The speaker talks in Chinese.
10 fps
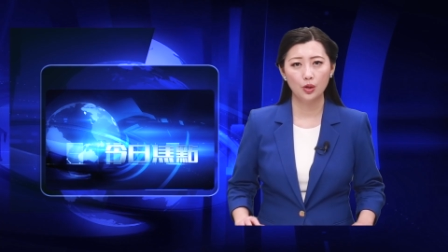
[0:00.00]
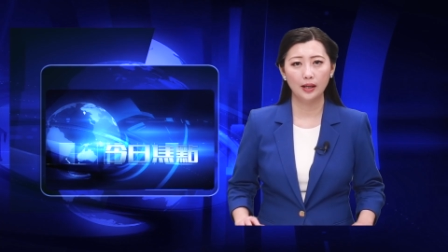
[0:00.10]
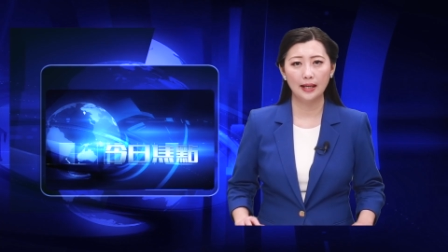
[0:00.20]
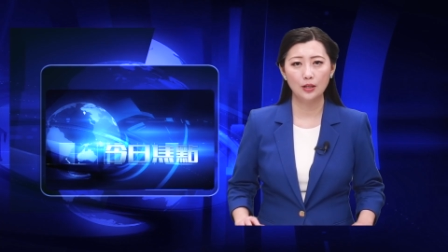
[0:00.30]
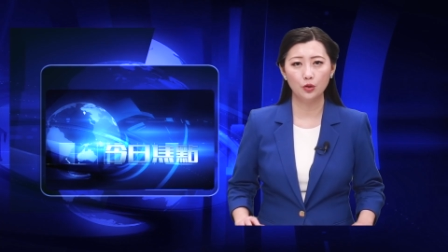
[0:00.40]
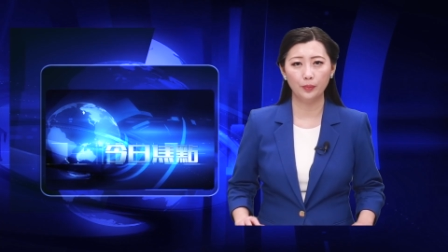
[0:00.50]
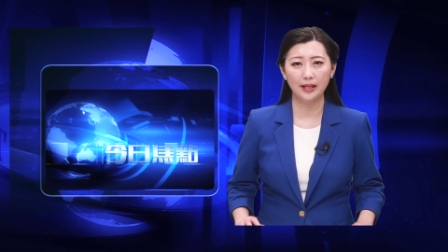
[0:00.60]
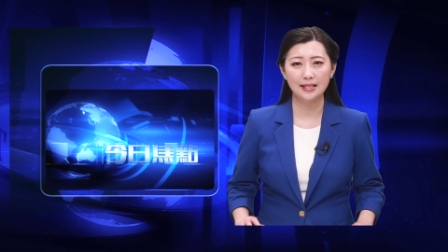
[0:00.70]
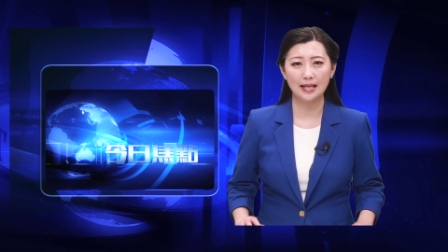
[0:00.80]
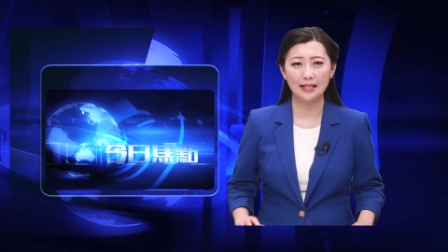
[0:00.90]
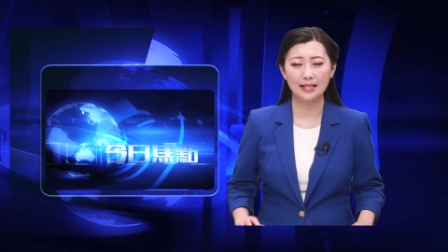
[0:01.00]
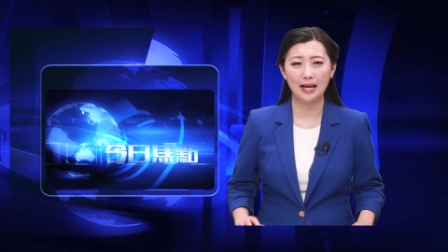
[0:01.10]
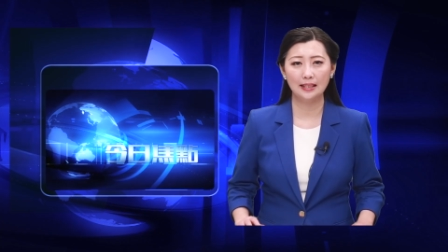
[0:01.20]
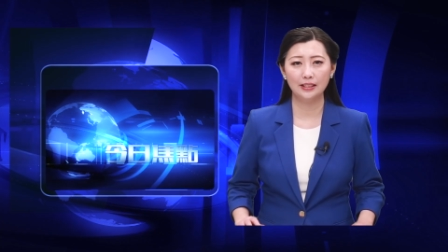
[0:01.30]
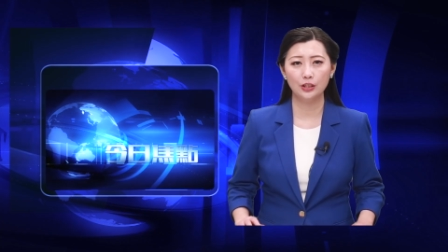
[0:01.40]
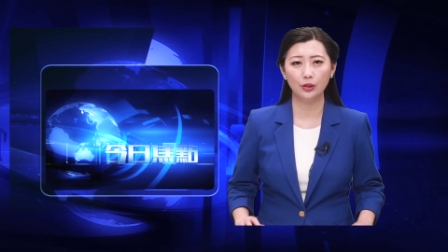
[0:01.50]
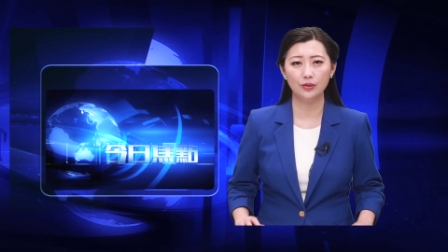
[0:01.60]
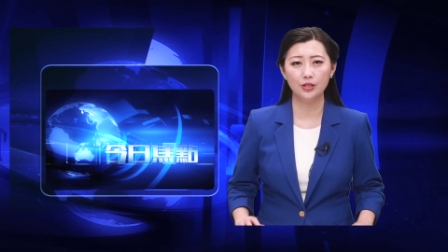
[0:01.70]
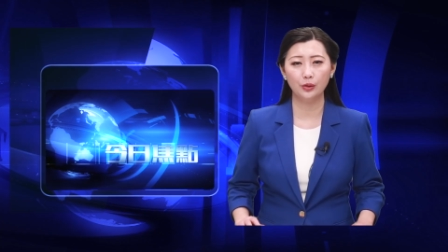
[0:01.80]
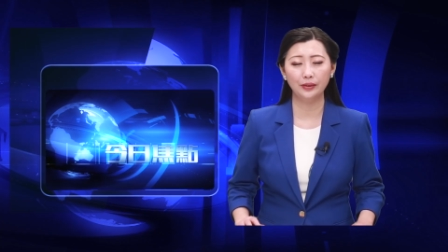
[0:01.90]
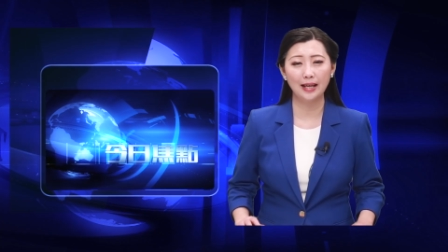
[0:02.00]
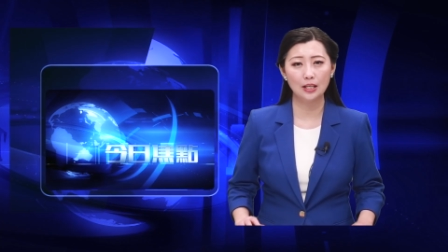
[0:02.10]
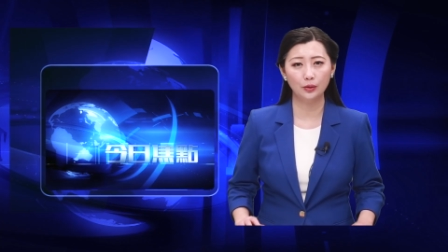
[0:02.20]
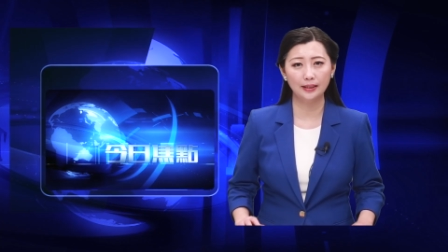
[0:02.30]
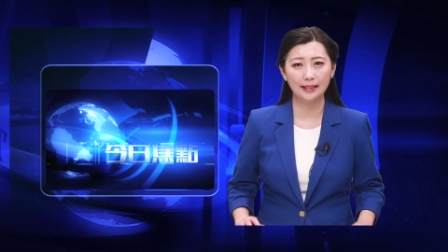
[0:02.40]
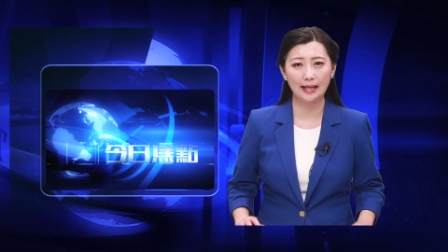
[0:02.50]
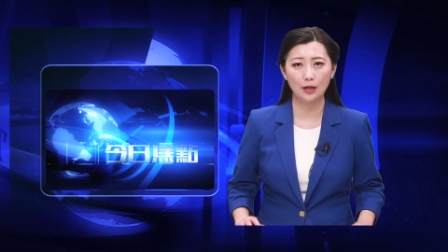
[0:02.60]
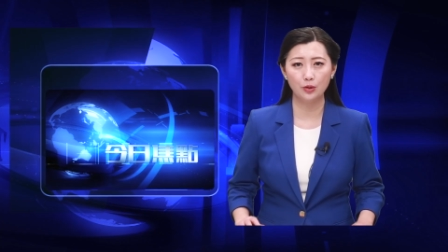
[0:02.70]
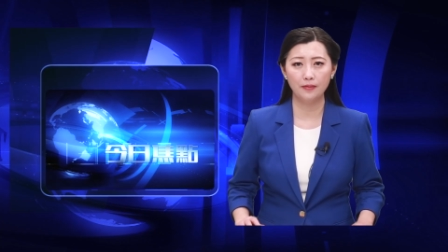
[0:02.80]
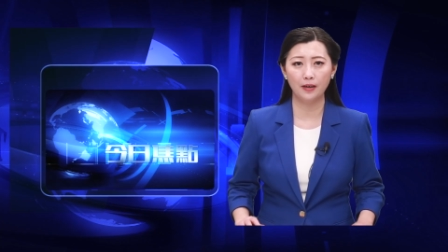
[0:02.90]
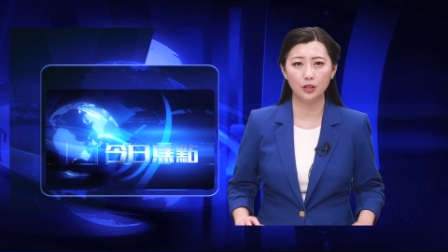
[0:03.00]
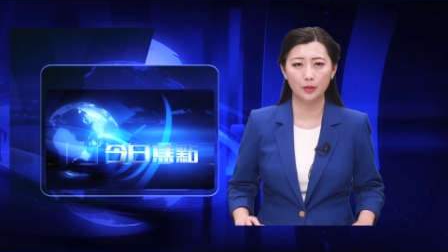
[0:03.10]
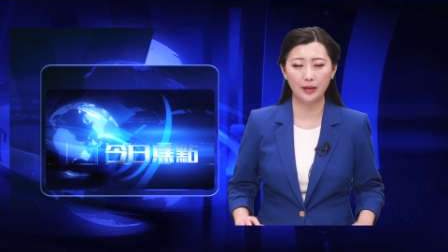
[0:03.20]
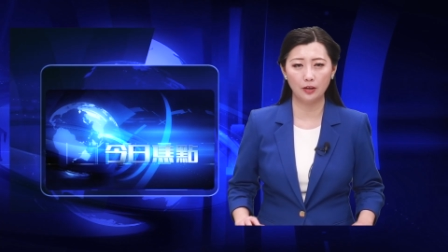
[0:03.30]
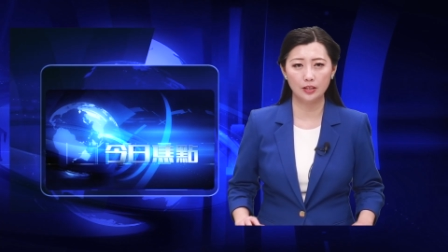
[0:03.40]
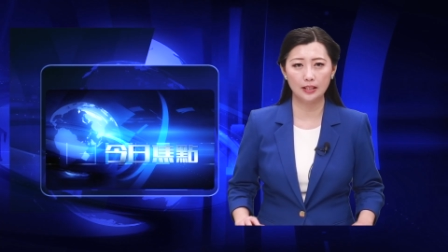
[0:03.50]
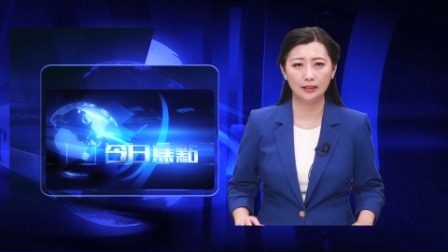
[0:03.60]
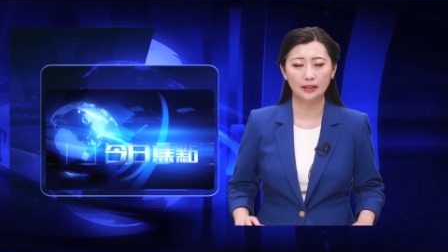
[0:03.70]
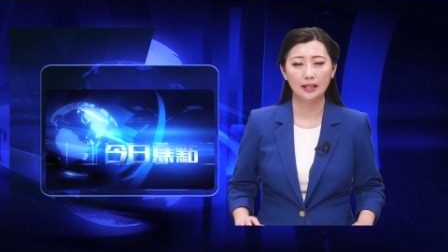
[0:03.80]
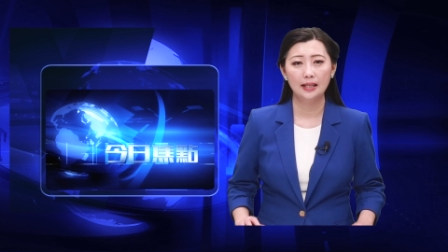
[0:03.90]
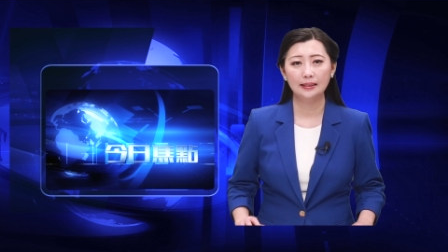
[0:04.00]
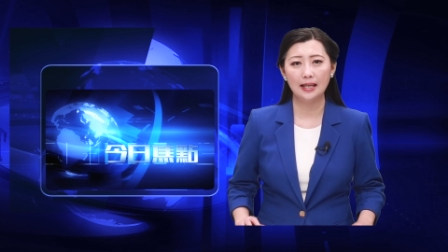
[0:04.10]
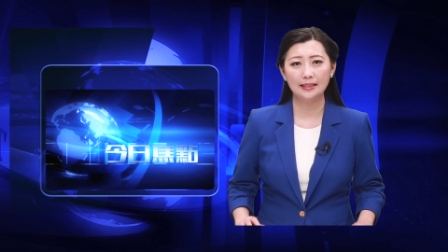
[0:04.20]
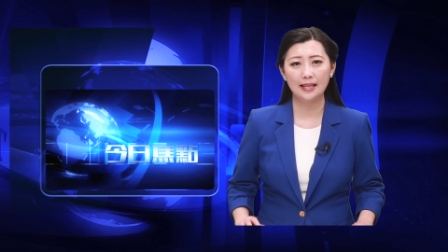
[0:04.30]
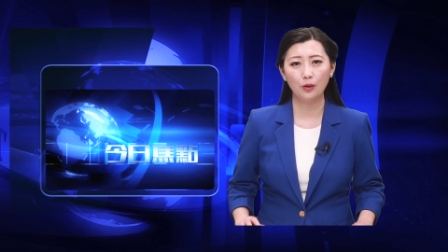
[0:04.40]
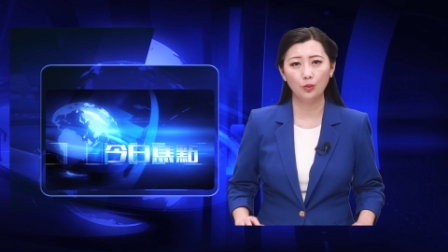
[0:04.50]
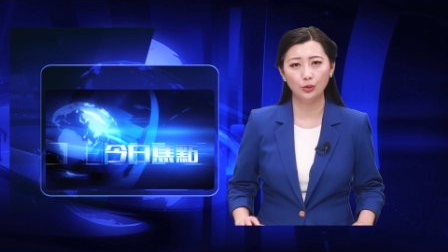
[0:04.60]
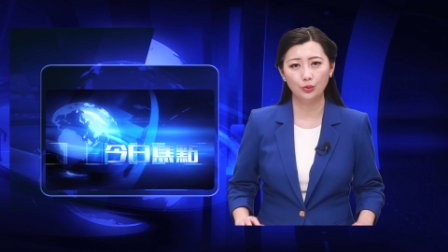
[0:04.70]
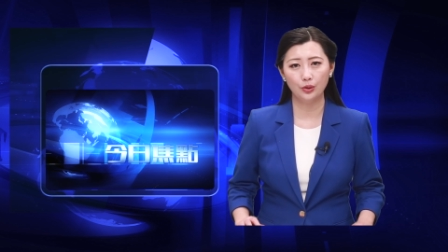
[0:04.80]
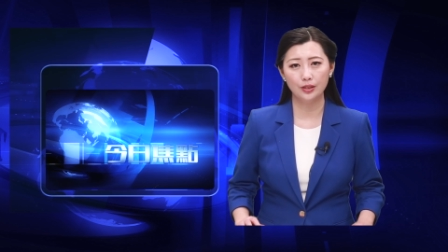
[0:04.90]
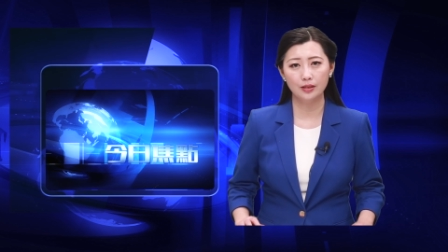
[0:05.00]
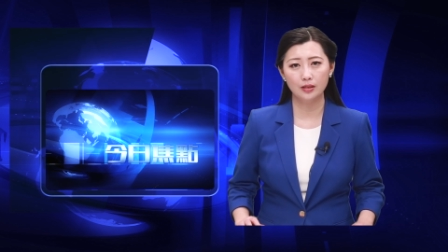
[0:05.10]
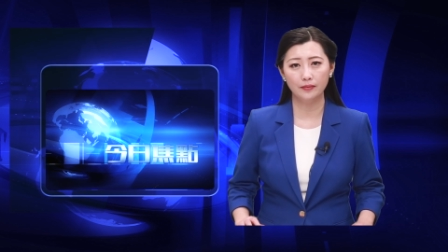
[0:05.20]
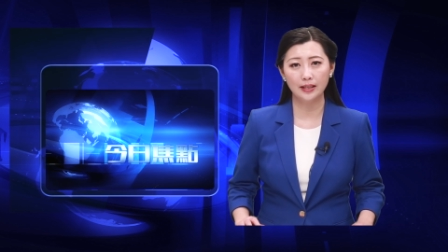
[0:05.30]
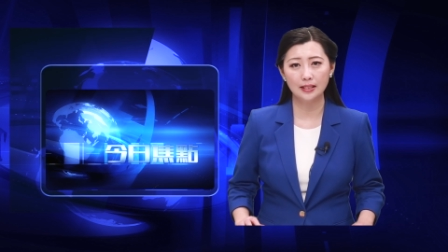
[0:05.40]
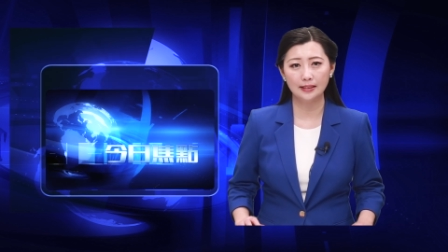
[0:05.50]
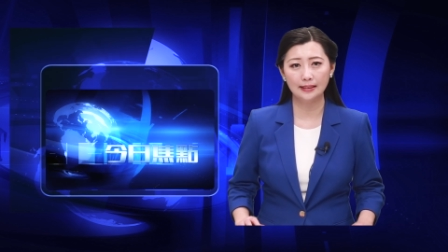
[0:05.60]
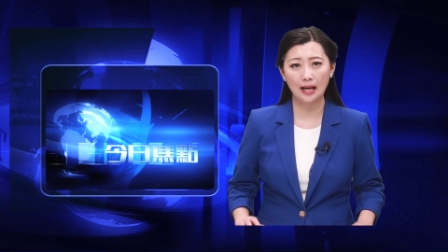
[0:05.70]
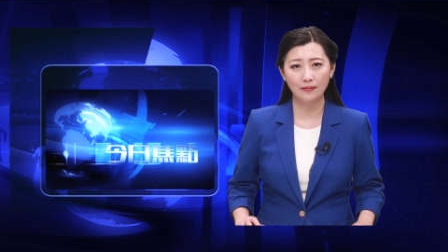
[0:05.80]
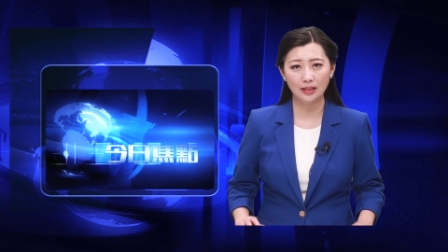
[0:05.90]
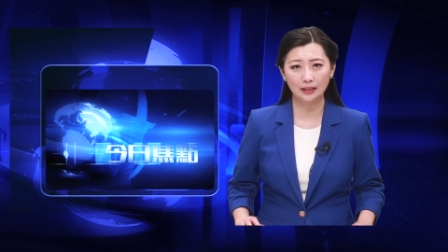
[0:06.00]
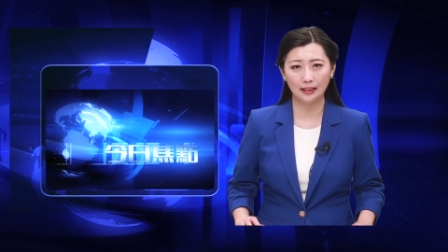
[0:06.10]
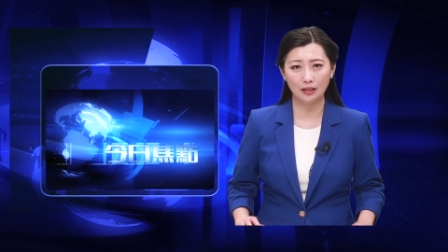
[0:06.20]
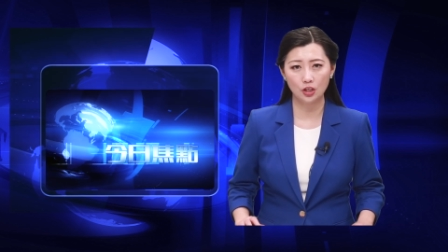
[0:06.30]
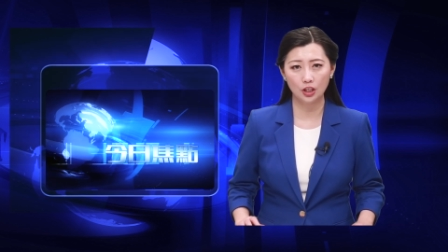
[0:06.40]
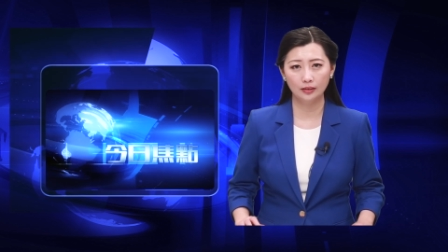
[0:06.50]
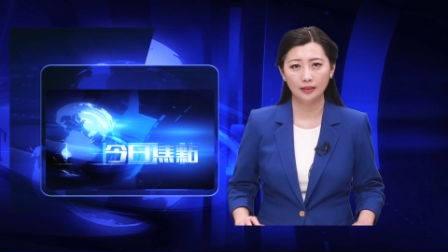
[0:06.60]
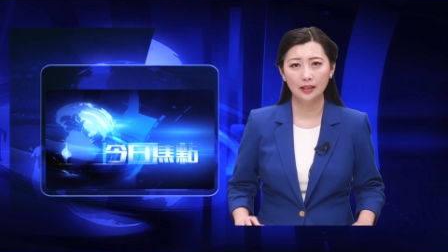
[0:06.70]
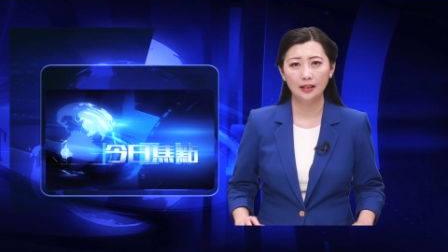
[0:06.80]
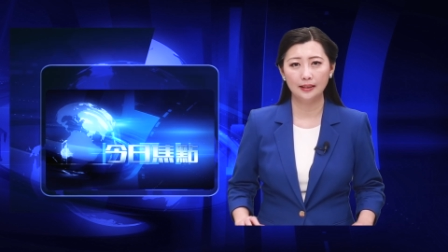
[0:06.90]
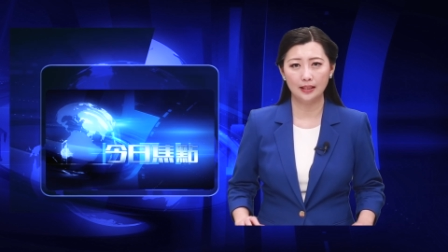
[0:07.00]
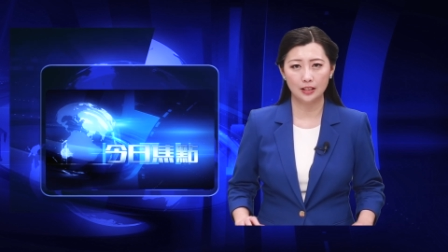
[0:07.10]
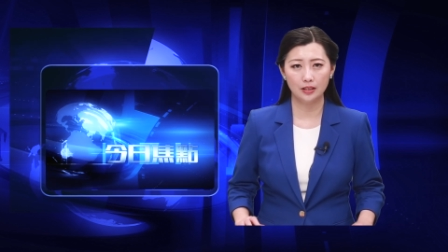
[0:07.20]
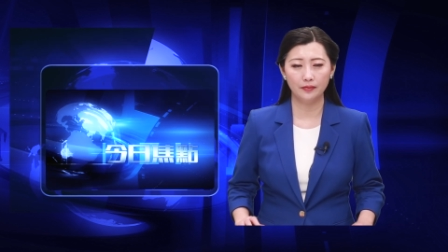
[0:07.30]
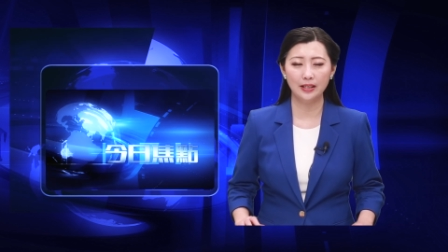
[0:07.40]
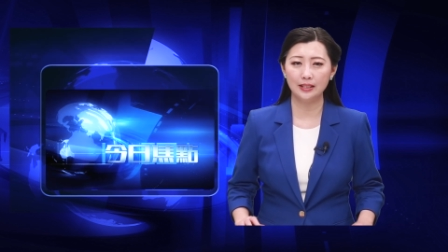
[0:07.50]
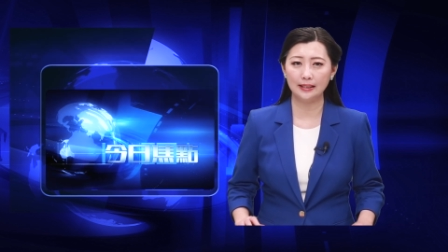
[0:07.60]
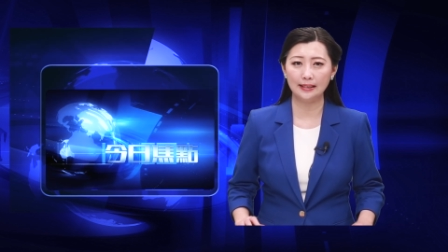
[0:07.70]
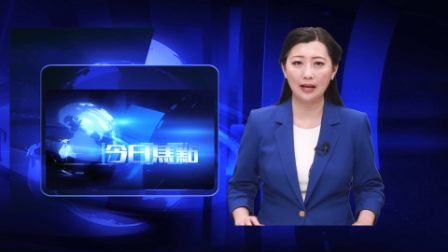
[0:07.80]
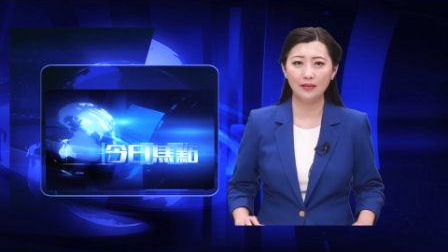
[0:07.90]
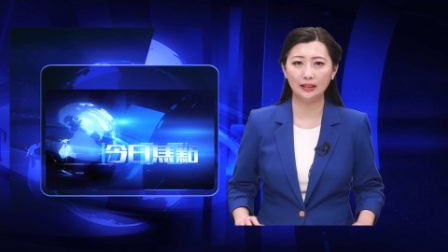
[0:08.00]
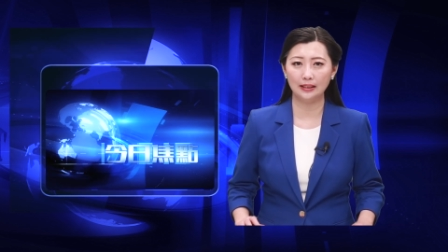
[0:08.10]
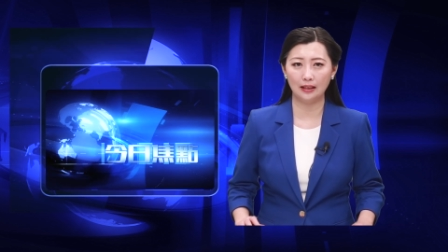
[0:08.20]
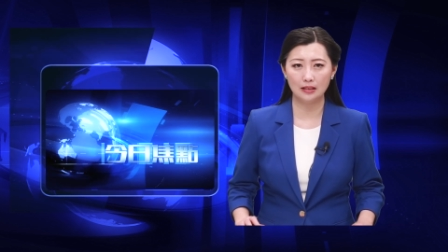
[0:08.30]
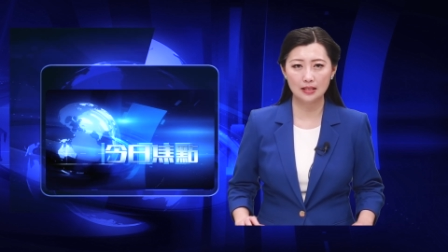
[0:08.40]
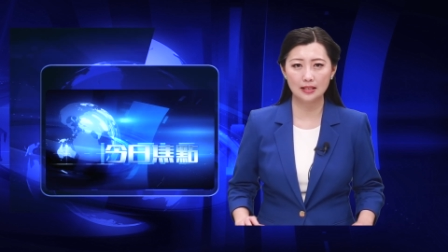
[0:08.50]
创刊主编贾佳接受自由亚洲电台专访时表示：“大家过去正是为这些大问题而生，也是为这些大问题而